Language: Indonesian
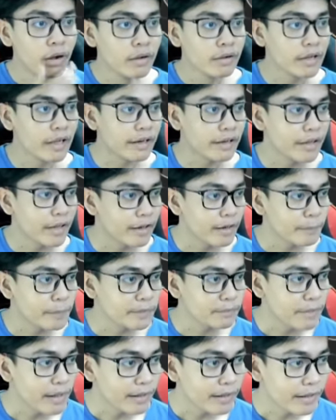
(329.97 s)
karena nggak
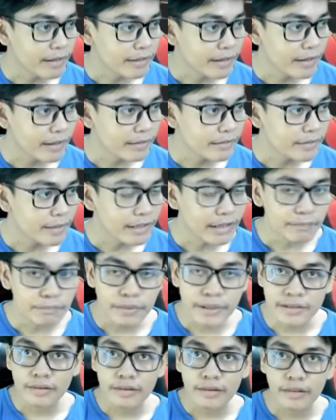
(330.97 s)
dapat makanan, nggak
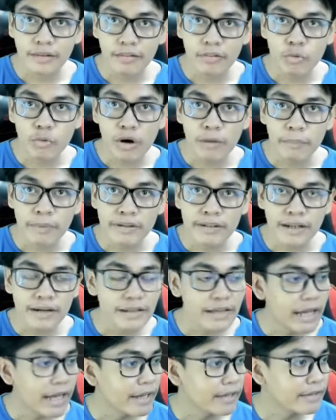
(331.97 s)
dapat suapan dari
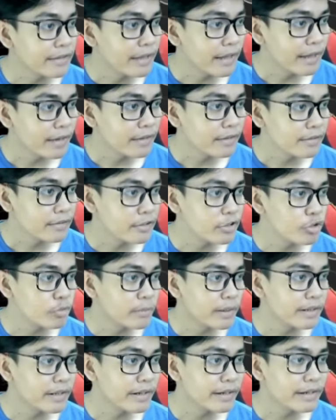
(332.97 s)
ayang,
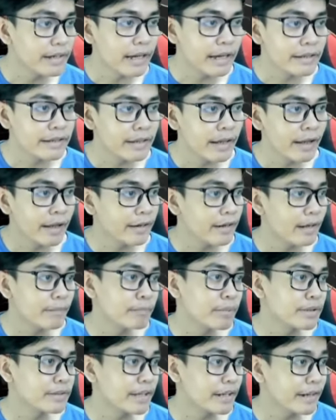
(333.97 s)
ciuman dari ayang nggak
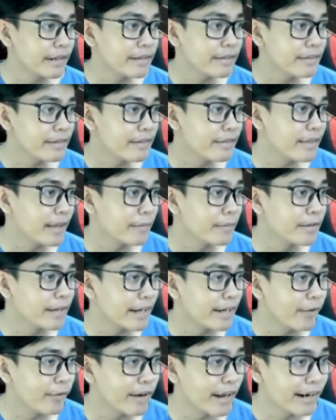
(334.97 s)
dapat karena di sini siapa nggak
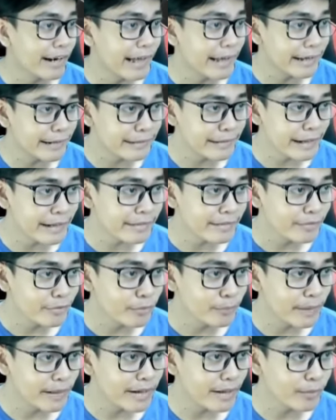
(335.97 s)
ada orang lain kan,
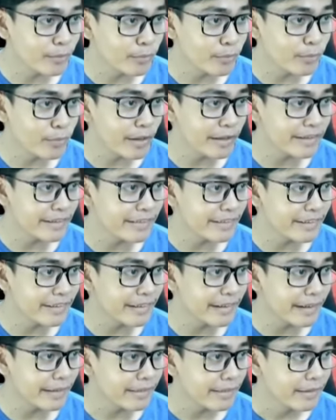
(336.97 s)
cuman aku doang di sini
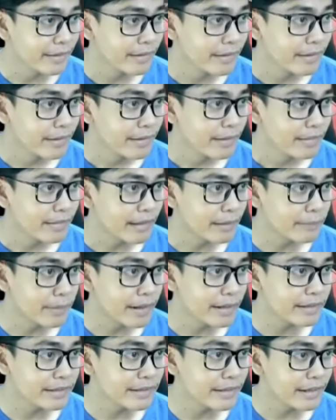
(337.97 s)
guys,
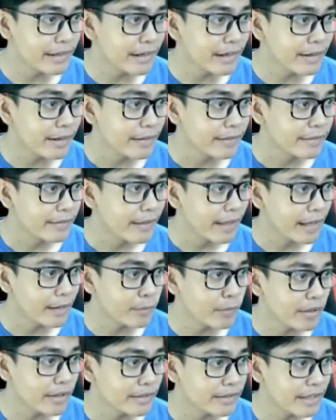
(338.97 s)
sama dia
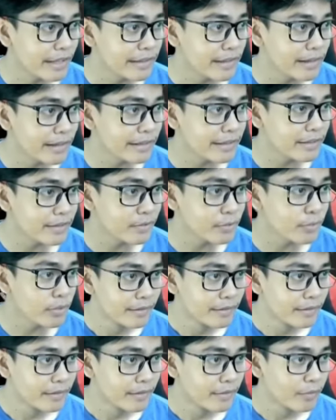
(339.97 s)
arwah gentayangan itu.
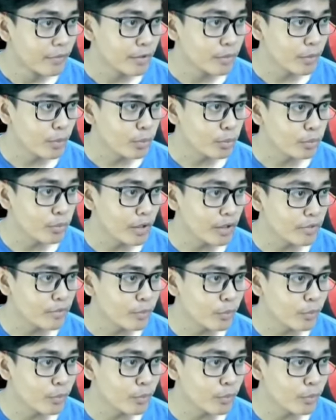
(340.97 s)
Waduh, aku juga harus